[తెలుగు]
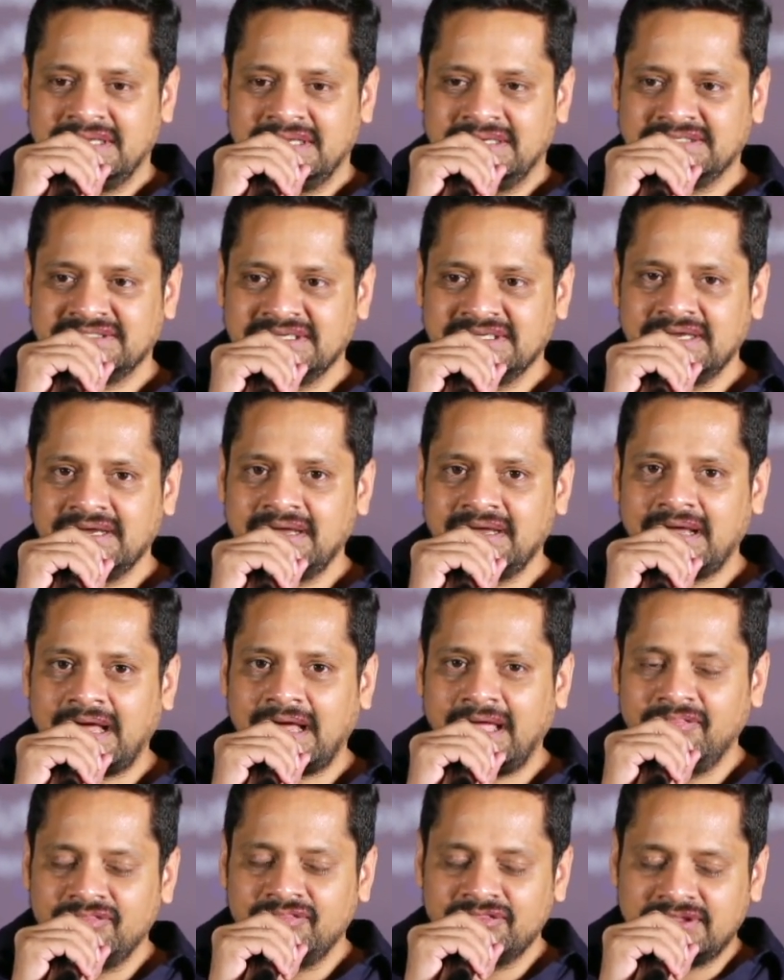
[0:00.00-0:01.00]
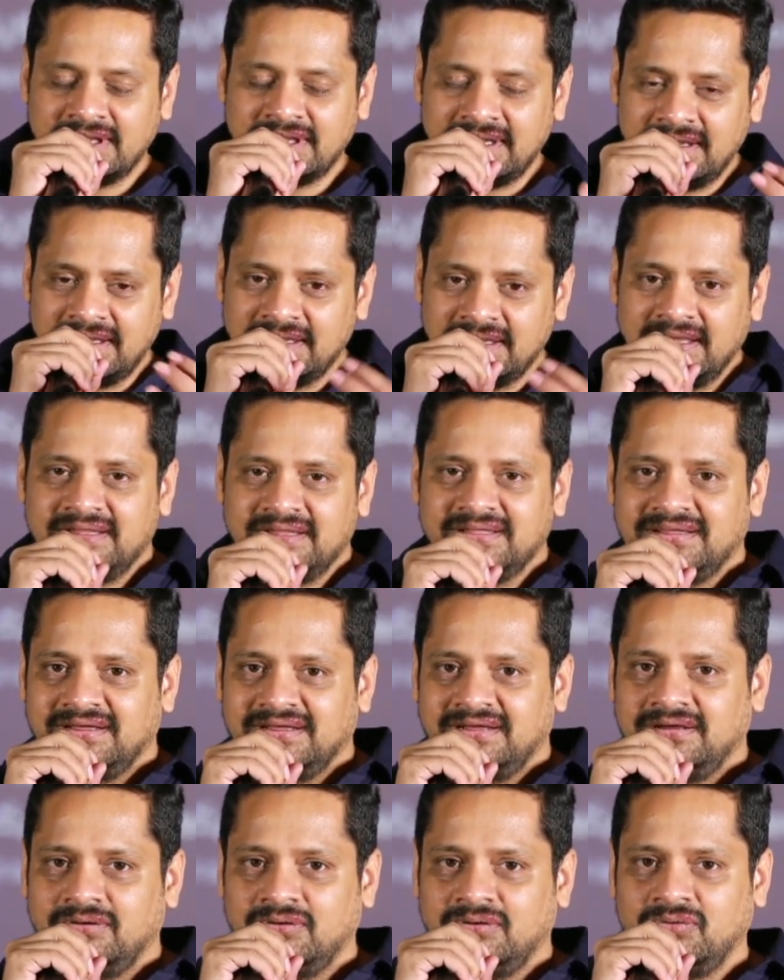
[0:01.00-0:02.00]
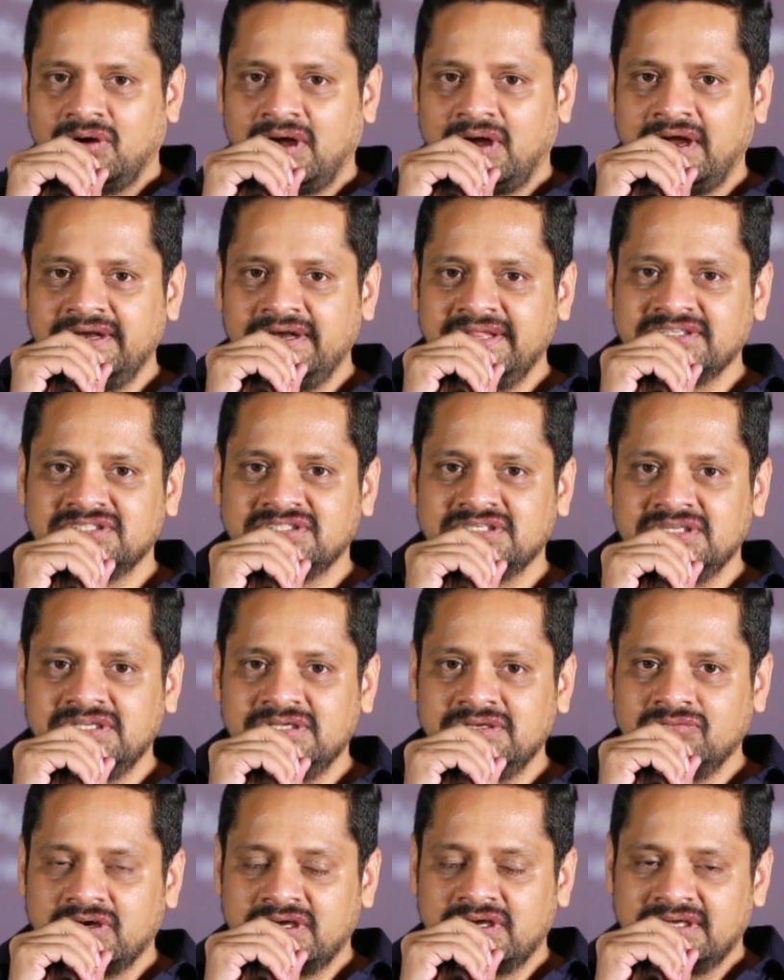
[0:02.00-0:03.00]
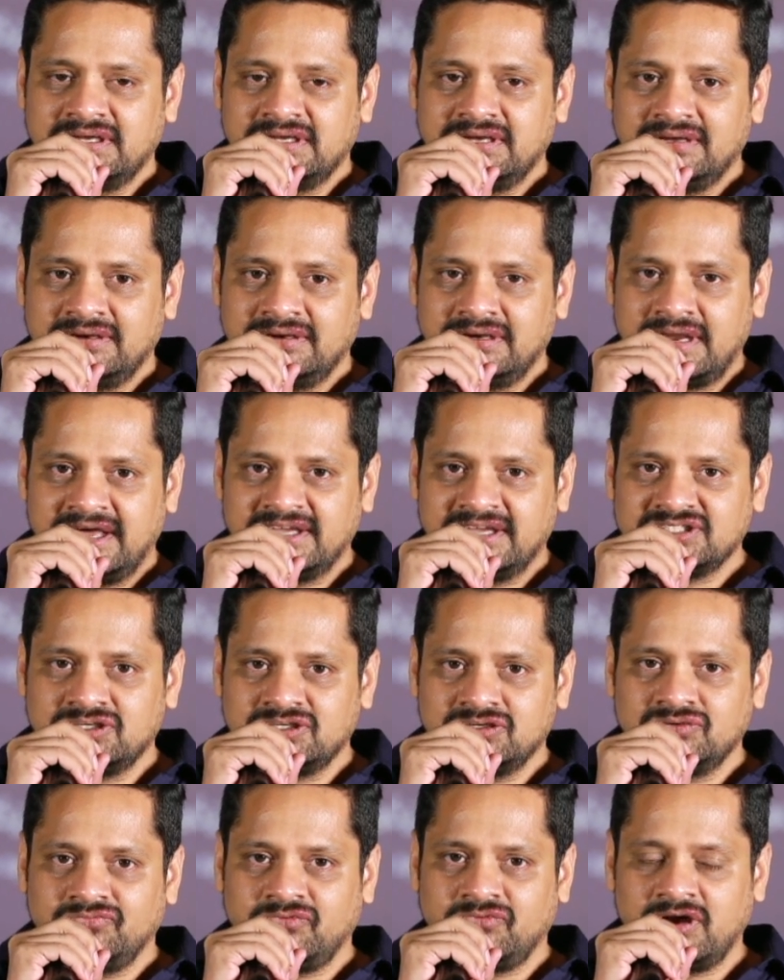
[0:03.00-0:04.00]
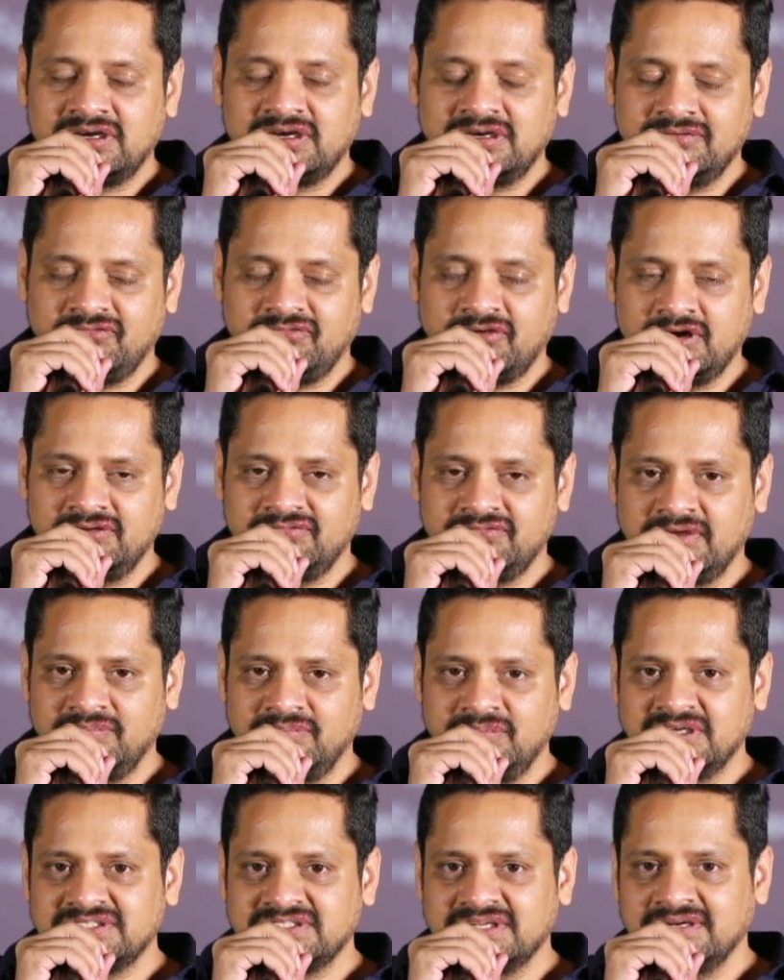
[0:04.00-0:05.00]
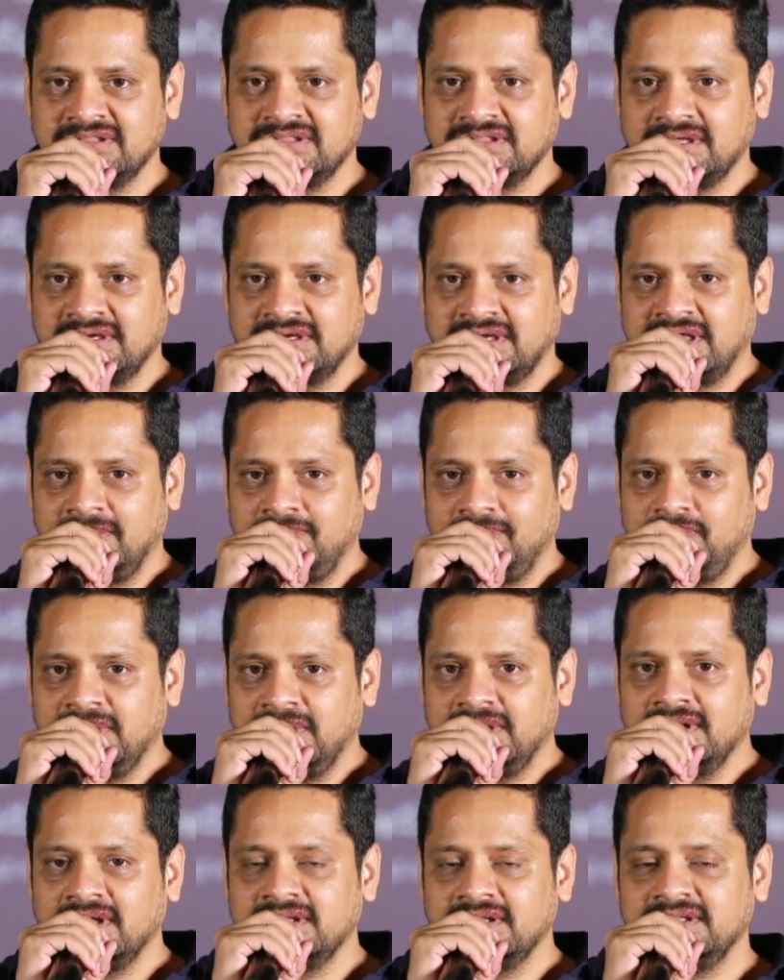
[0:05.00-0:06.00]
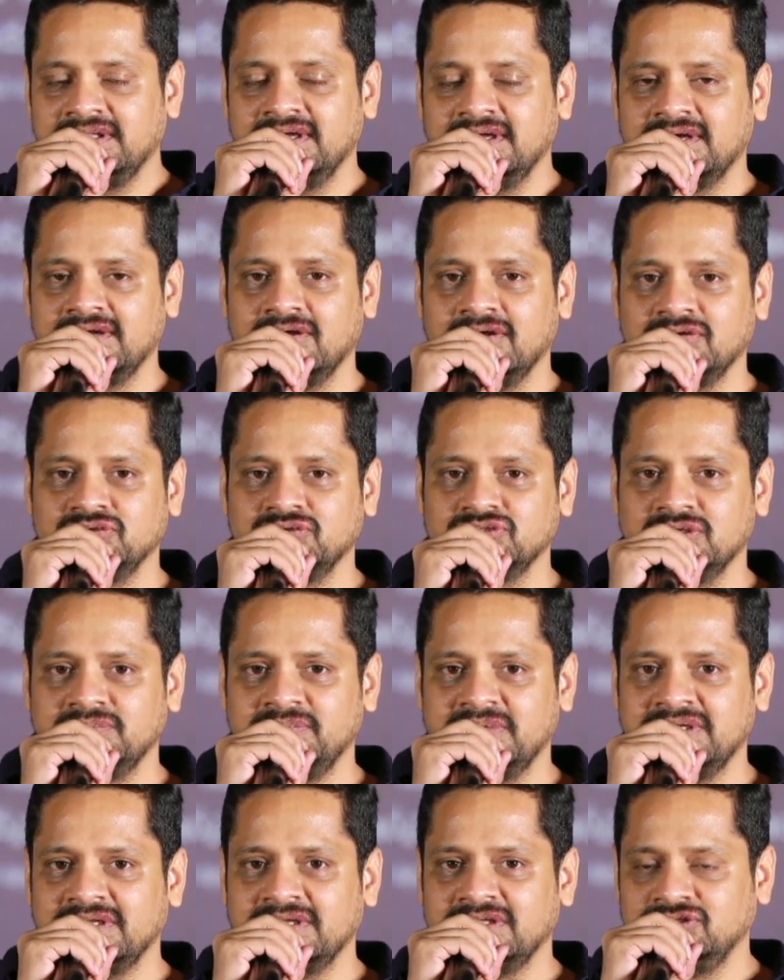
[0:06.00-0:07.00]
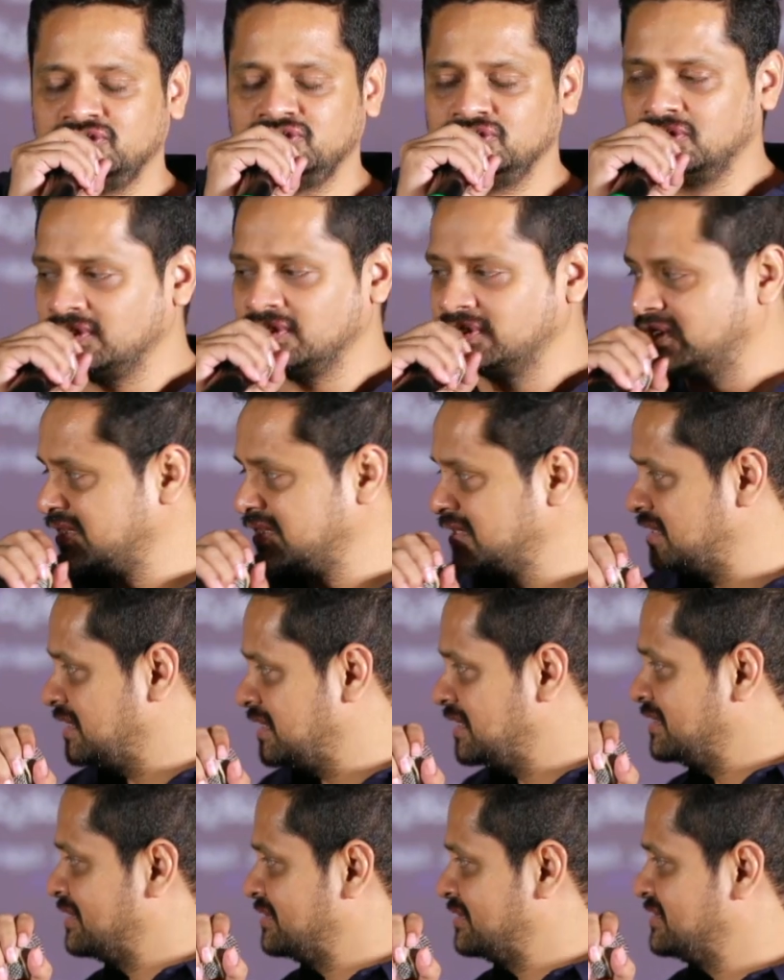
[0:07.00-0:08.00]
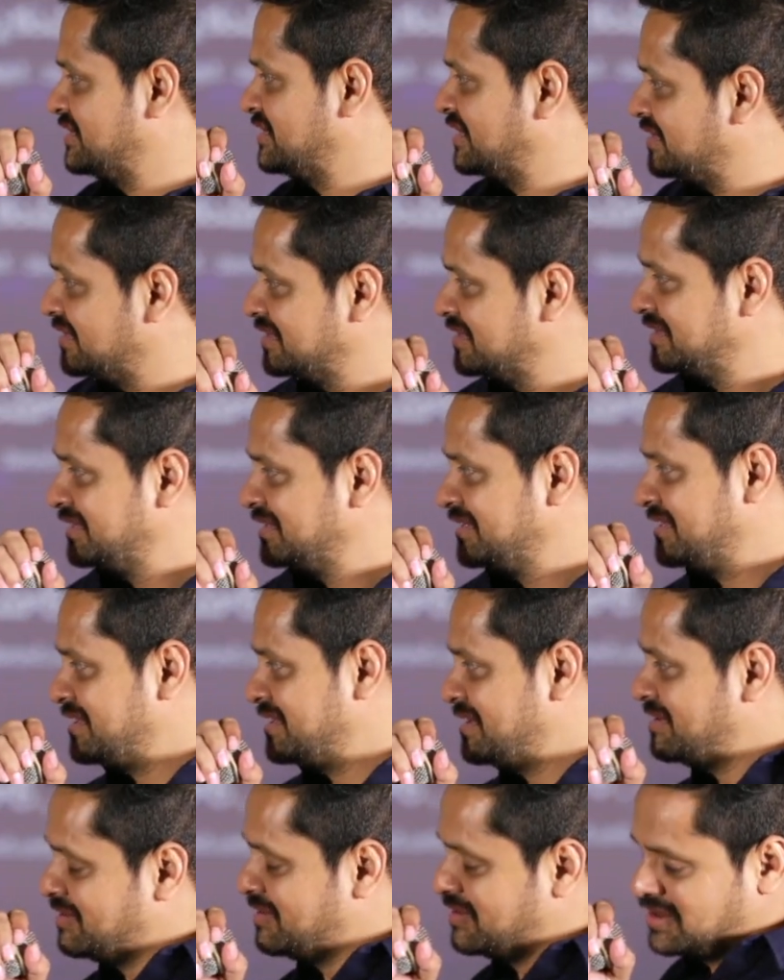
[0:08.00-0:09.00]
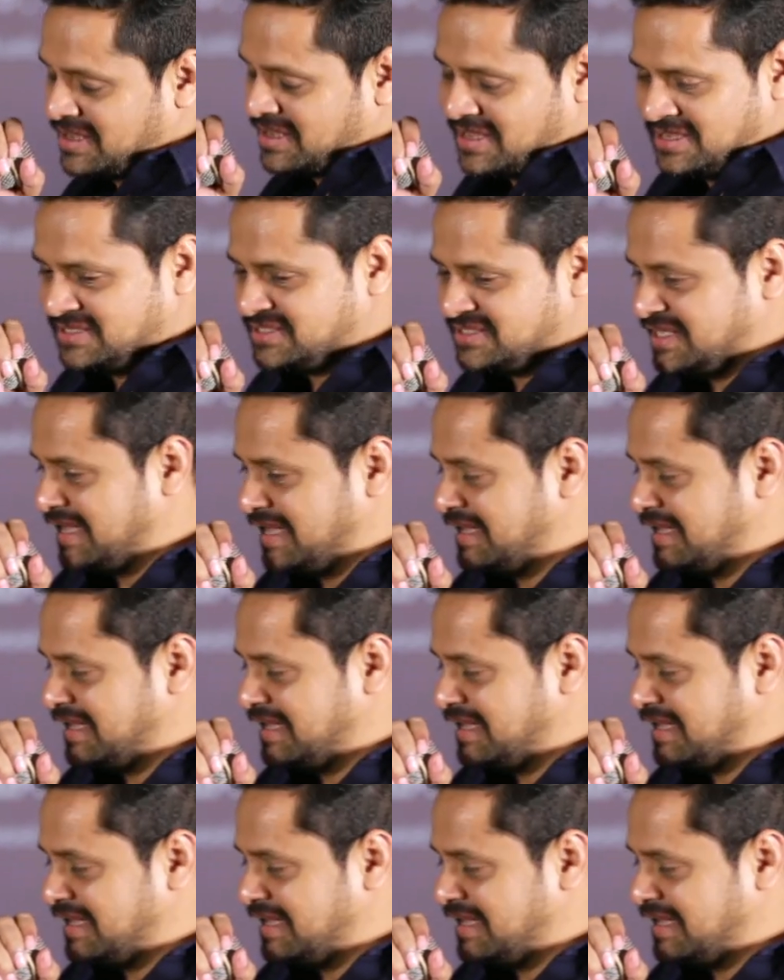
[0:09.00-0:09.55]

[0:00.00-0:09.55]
నిజంగా అంతలాగా ఆడియన్స్ని ఒక లాస్ట్ టు ఫార్టీ ఫార్టీ ఫైవ్ మినిట్స్ అంత గ్రిప్పింగ్గా థియేటర్లో కూర్చోబెట్టిన జూడో గారికి సార్ ఇట్స్